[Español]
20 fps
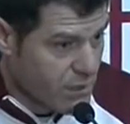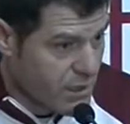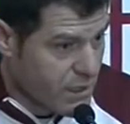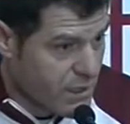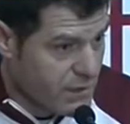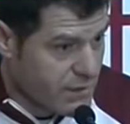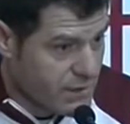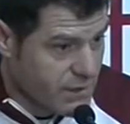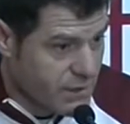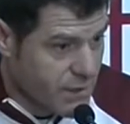una
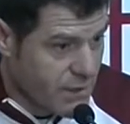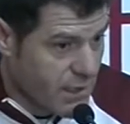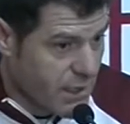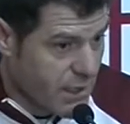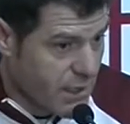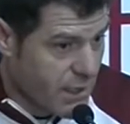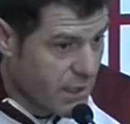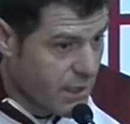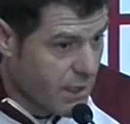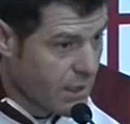
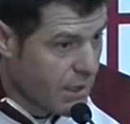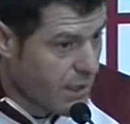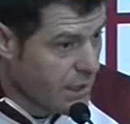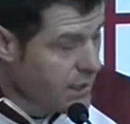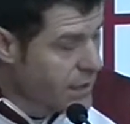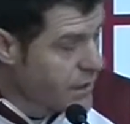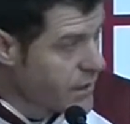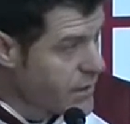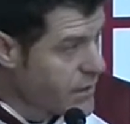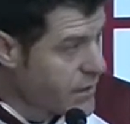cantidad
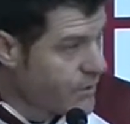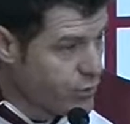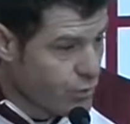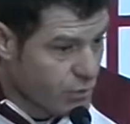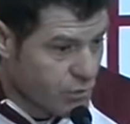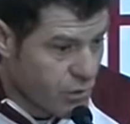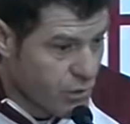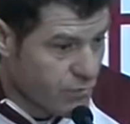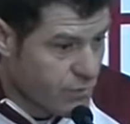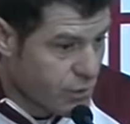de
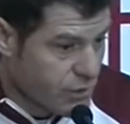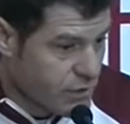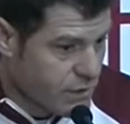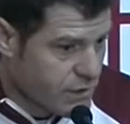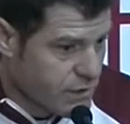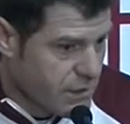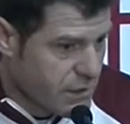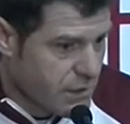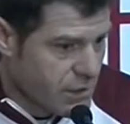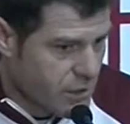puntos
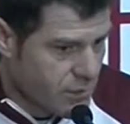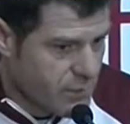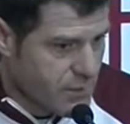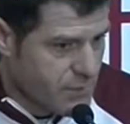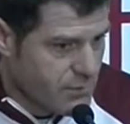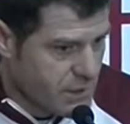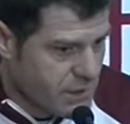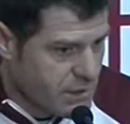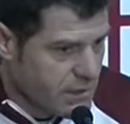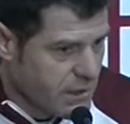importantes que nos
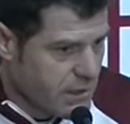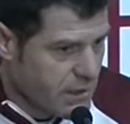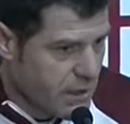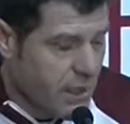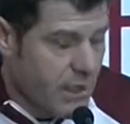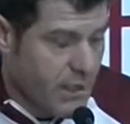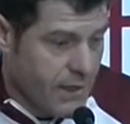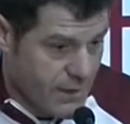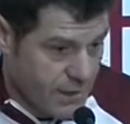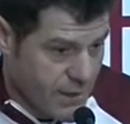
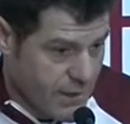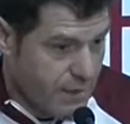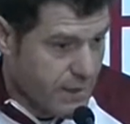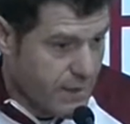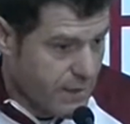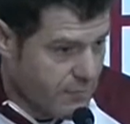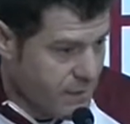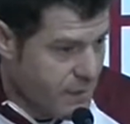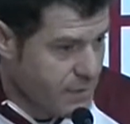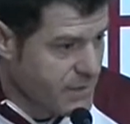permita y que
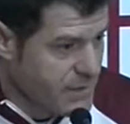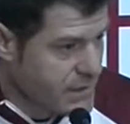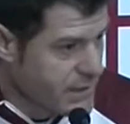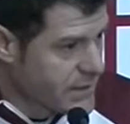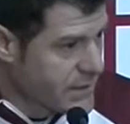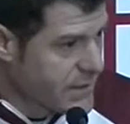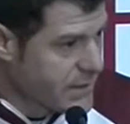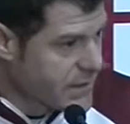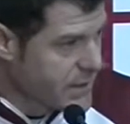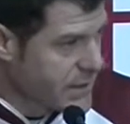le permita
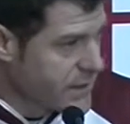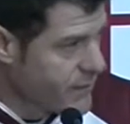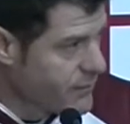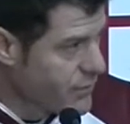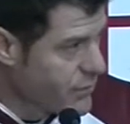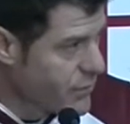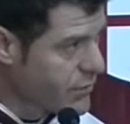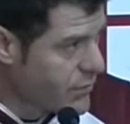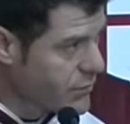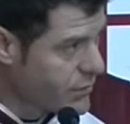entrar a este
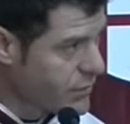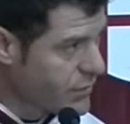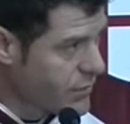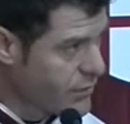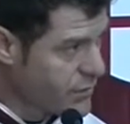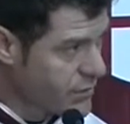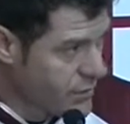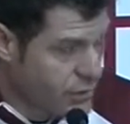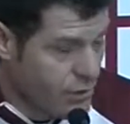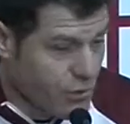equipo.
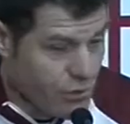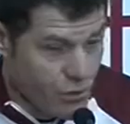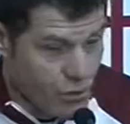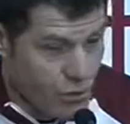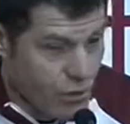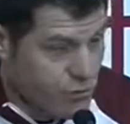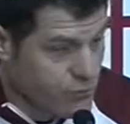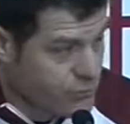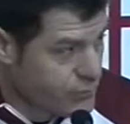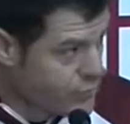Eh. Digo
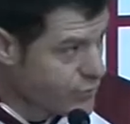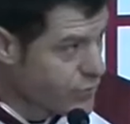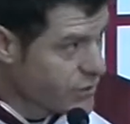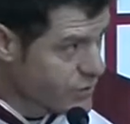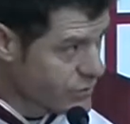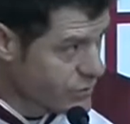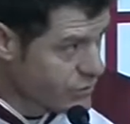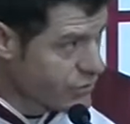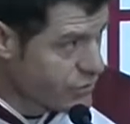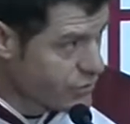no
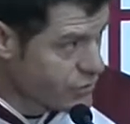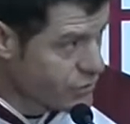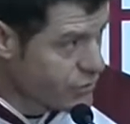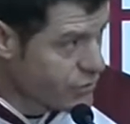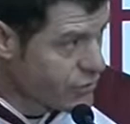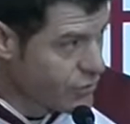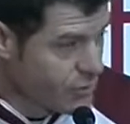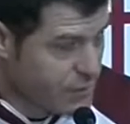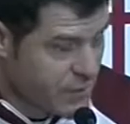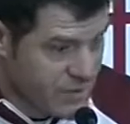porque sigo
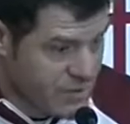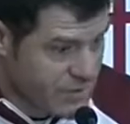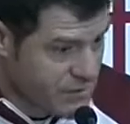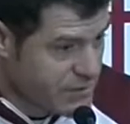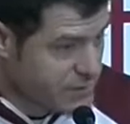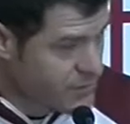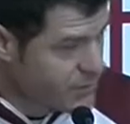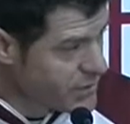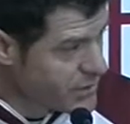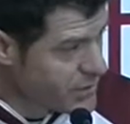siendo
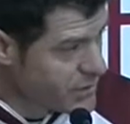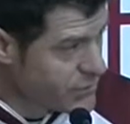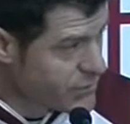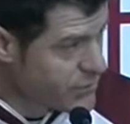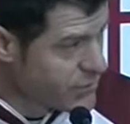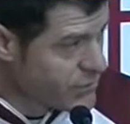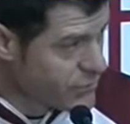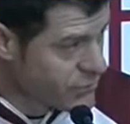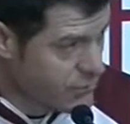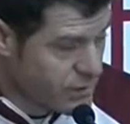partícipe de
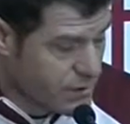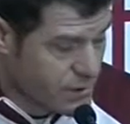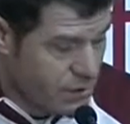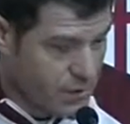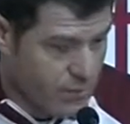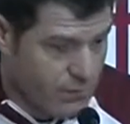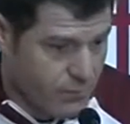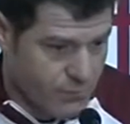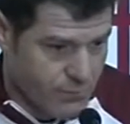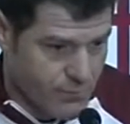esto,
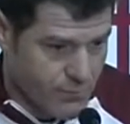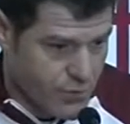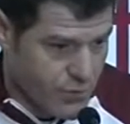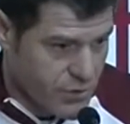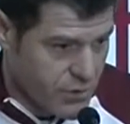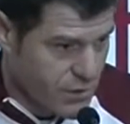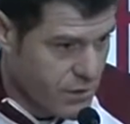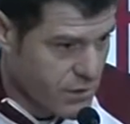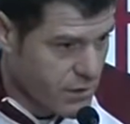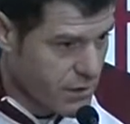eh,
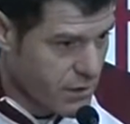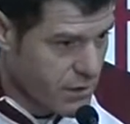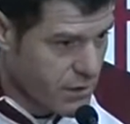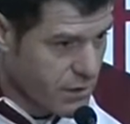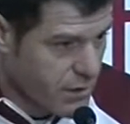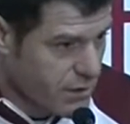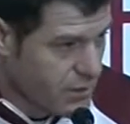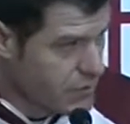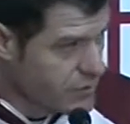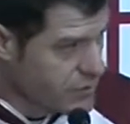porque
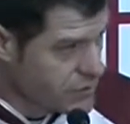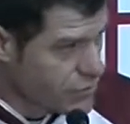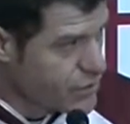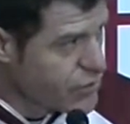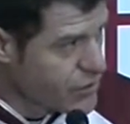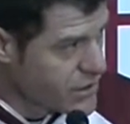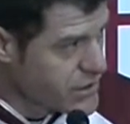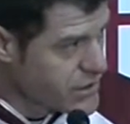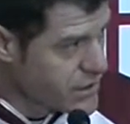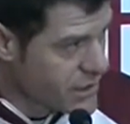
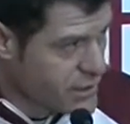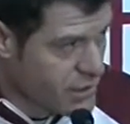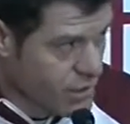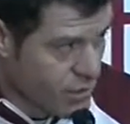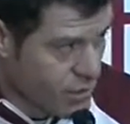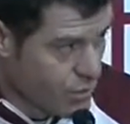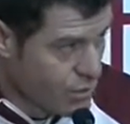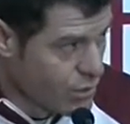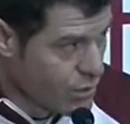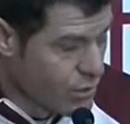soy hincha de este
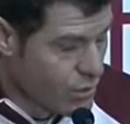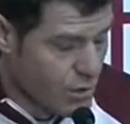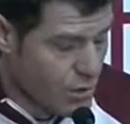club.